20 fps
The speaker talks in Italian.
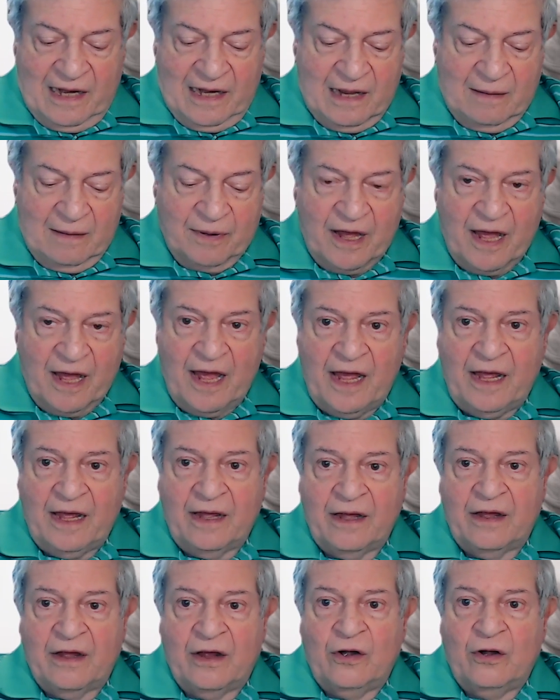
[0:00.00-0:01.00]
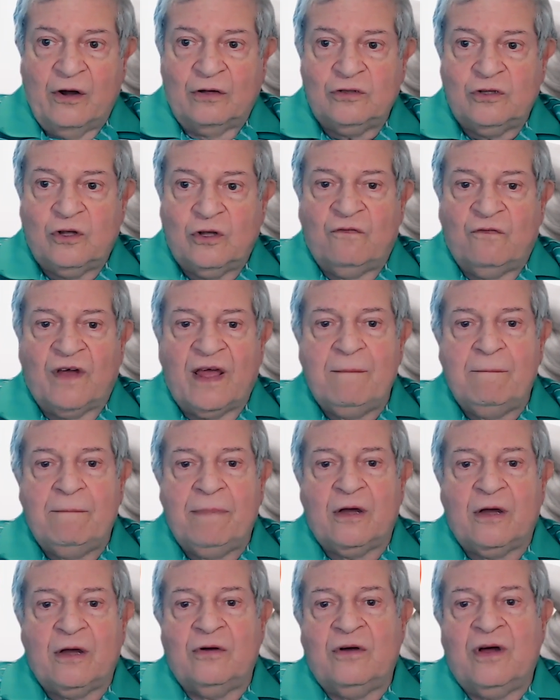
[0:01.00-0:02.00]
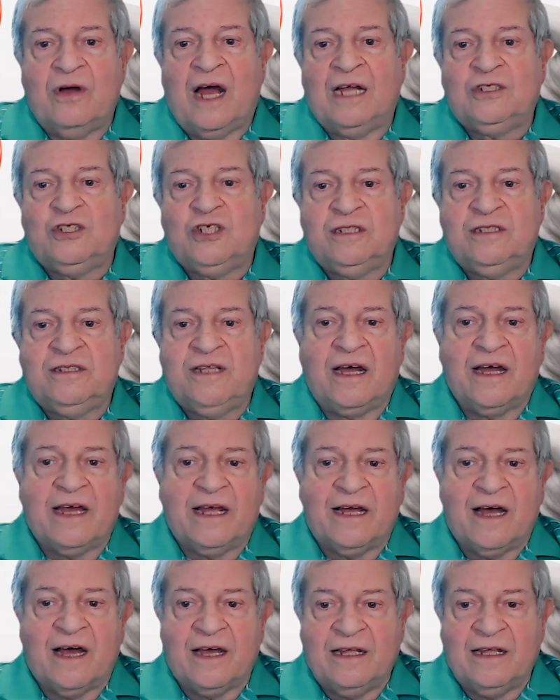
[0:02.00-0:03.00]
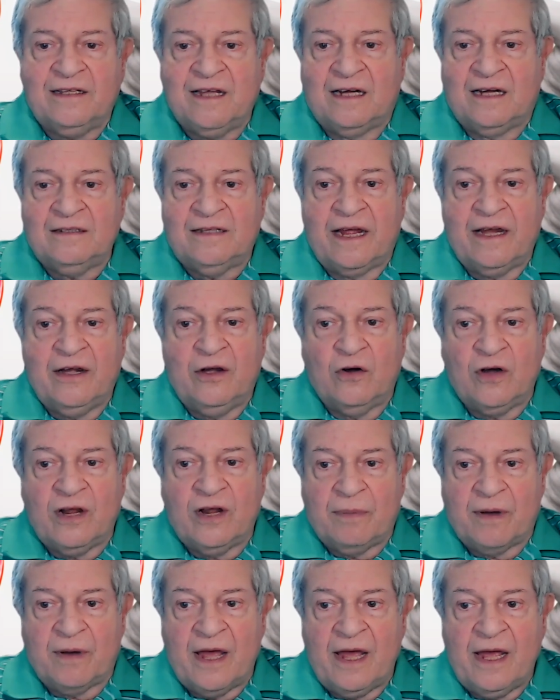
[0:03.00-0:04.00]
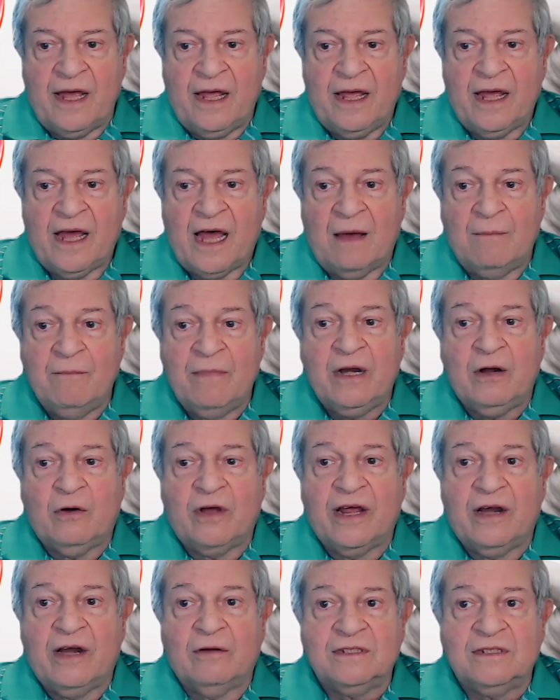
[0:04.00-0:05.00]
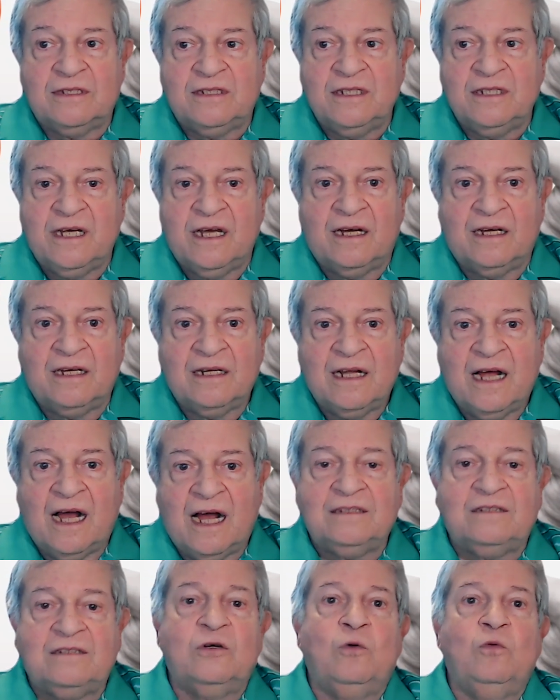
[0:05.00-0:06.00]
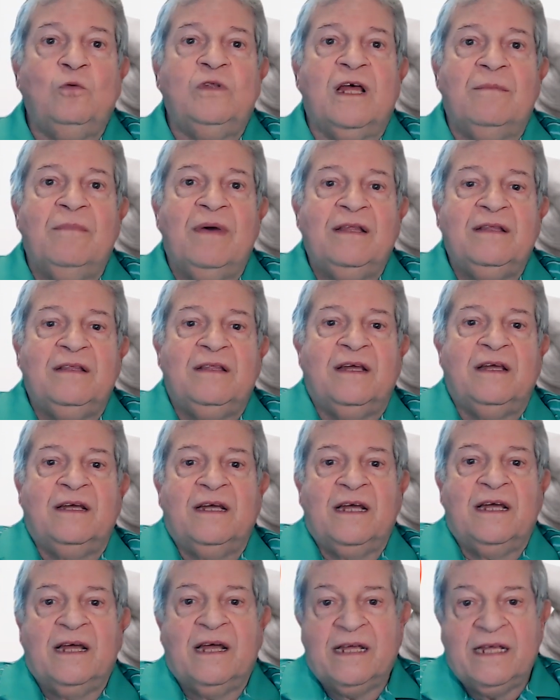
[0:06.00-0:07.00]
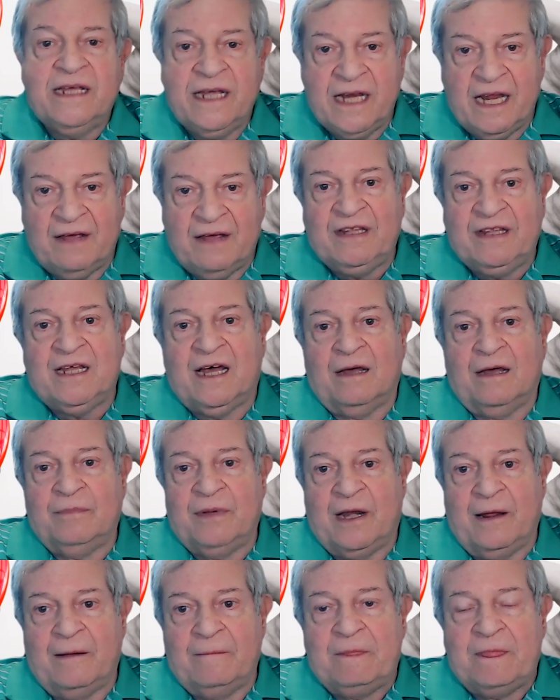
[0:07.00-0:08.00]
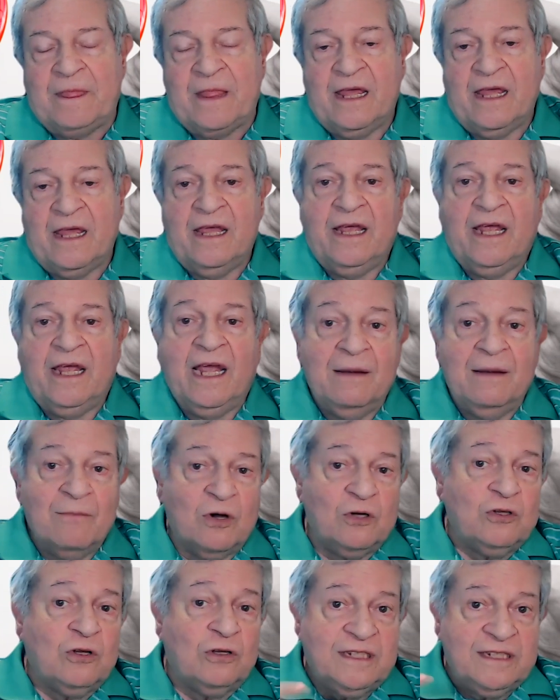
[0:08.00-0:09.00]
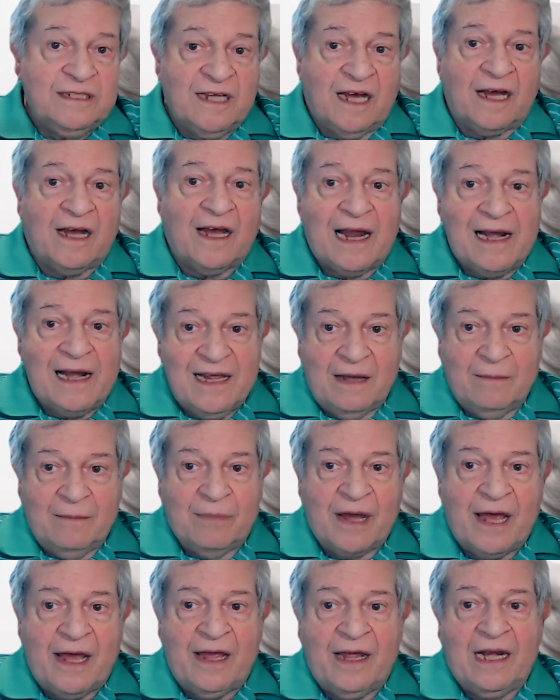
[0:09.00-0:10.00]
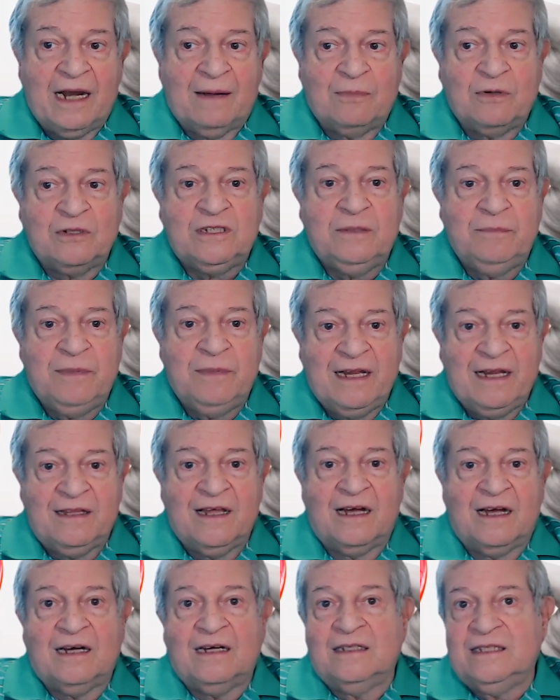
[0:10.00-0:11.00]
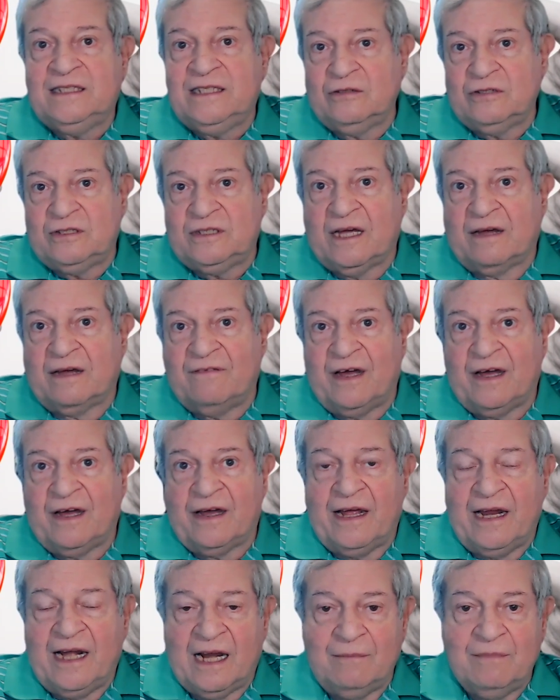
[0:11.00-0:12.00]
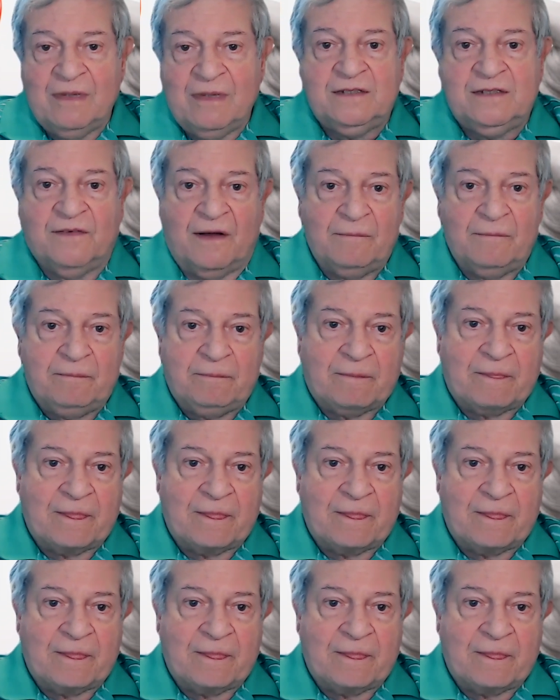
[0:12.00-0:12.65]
Gli ebrei non dovrebbero accettare carità dai non ebrei a meno che non sia assolutamente inevitabile, in modo di dare agli ebrei la possibilità di osservare la mitzvah.